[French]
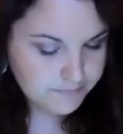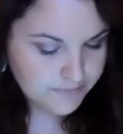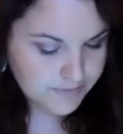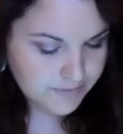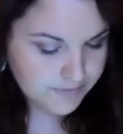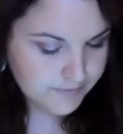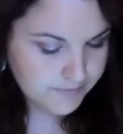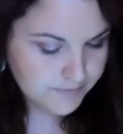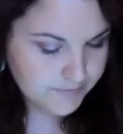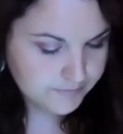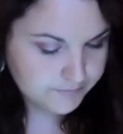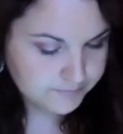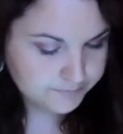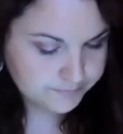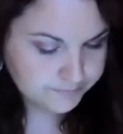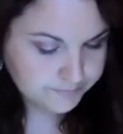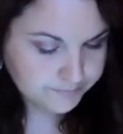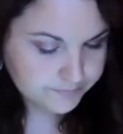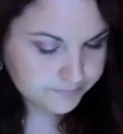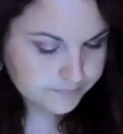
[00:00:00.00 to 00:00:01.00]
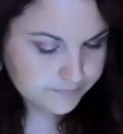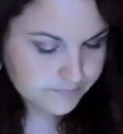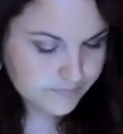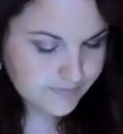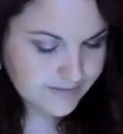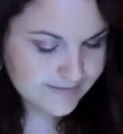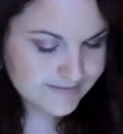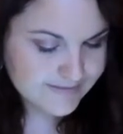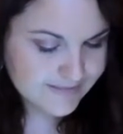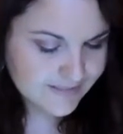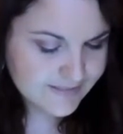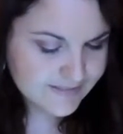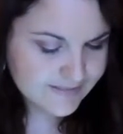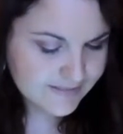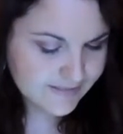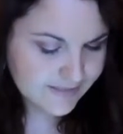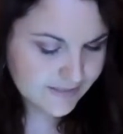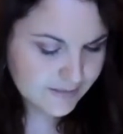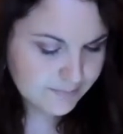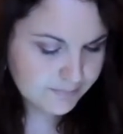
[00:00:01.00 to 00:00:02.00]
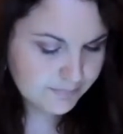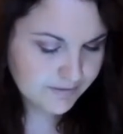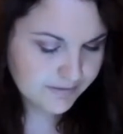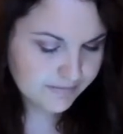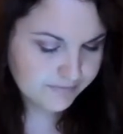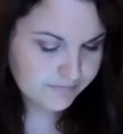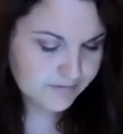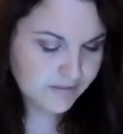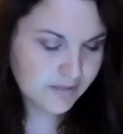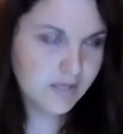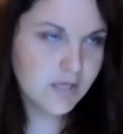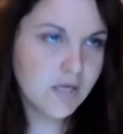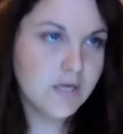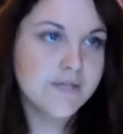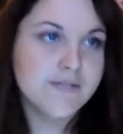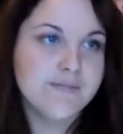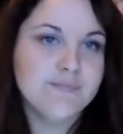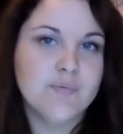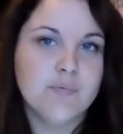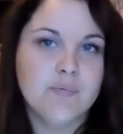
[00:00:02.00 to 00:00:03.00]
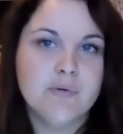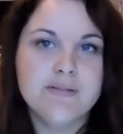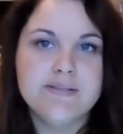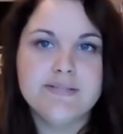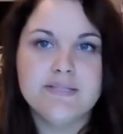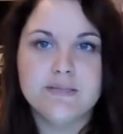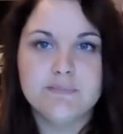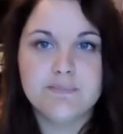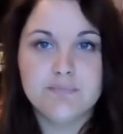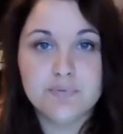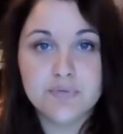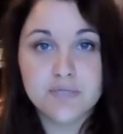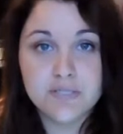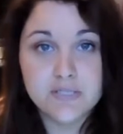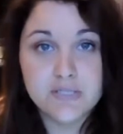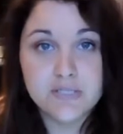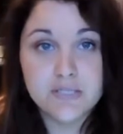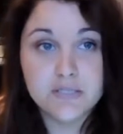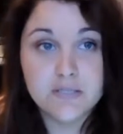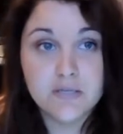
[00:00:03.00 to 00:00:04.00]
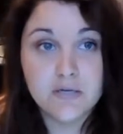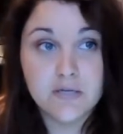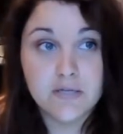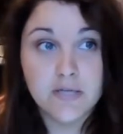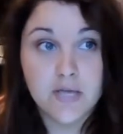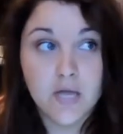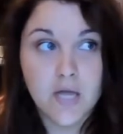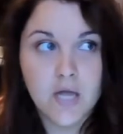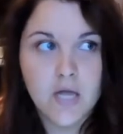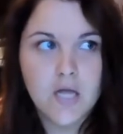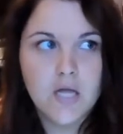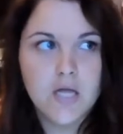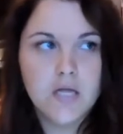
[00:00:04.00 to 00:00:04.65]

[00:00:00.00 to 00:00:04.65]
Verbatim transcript: ta série préférée en ce moment, c'est Pretty Little Ya.